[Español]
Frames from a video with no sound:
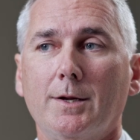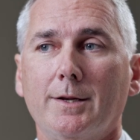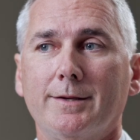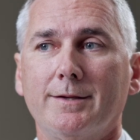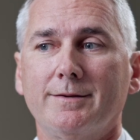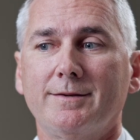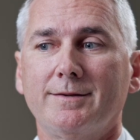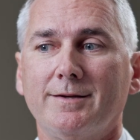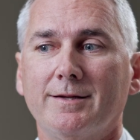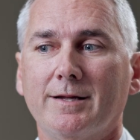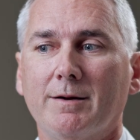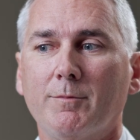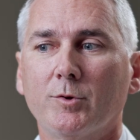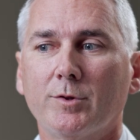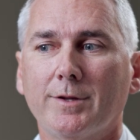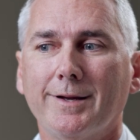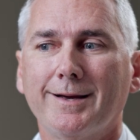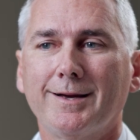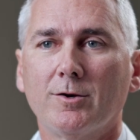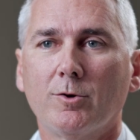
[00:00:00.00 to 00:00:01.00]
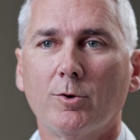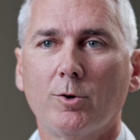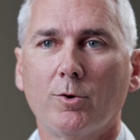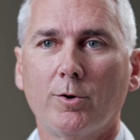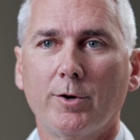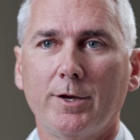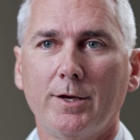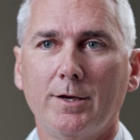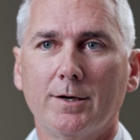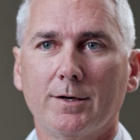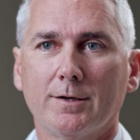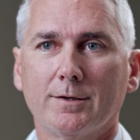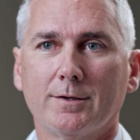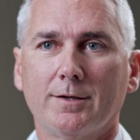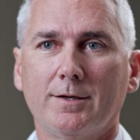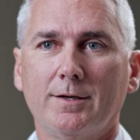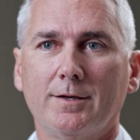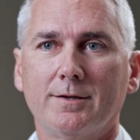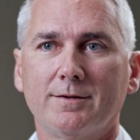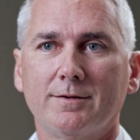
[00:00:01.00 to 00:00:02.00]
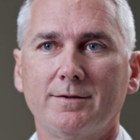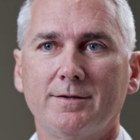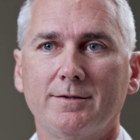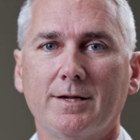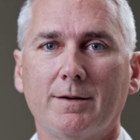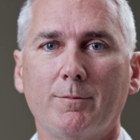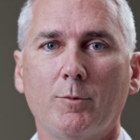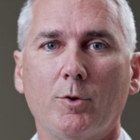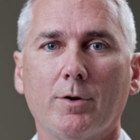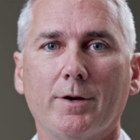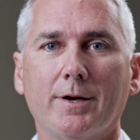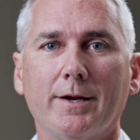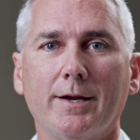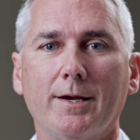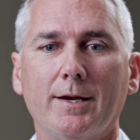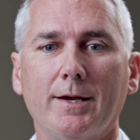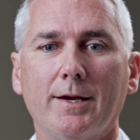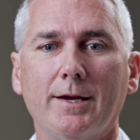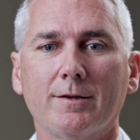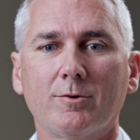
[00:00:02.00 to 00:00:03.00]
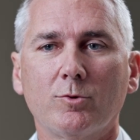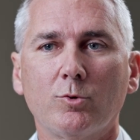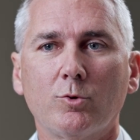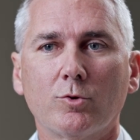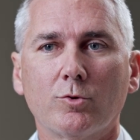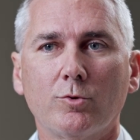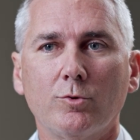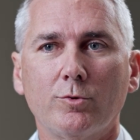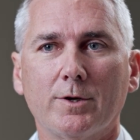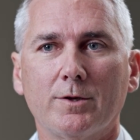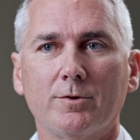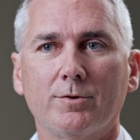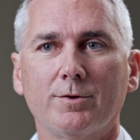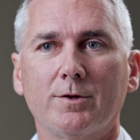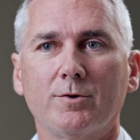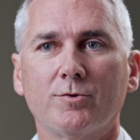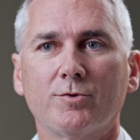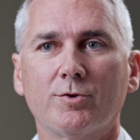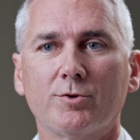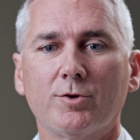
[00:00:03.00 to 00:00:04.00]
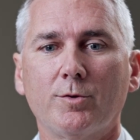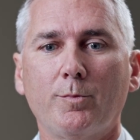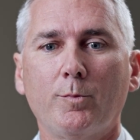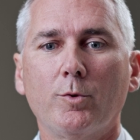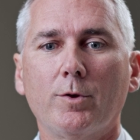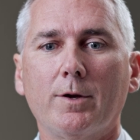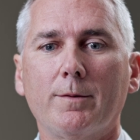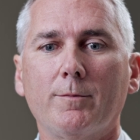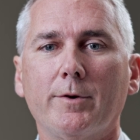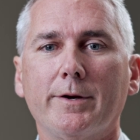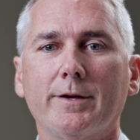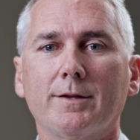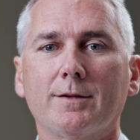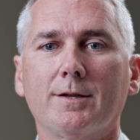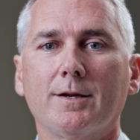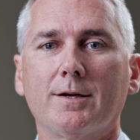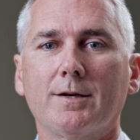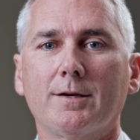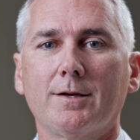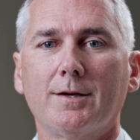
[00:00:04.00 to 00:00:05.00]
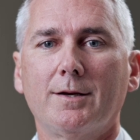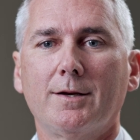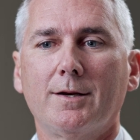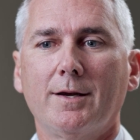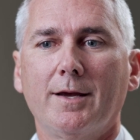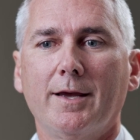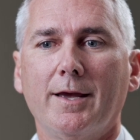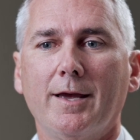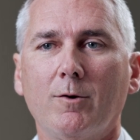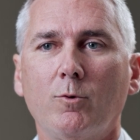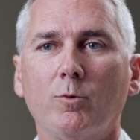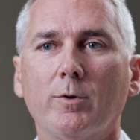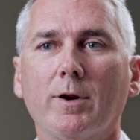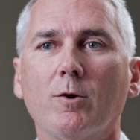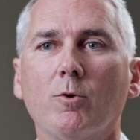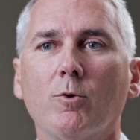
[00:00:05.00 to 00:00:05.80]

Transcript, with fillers: necesitamos tecnología y necesitamos eh, estructuras donde nosotros podamos estar en una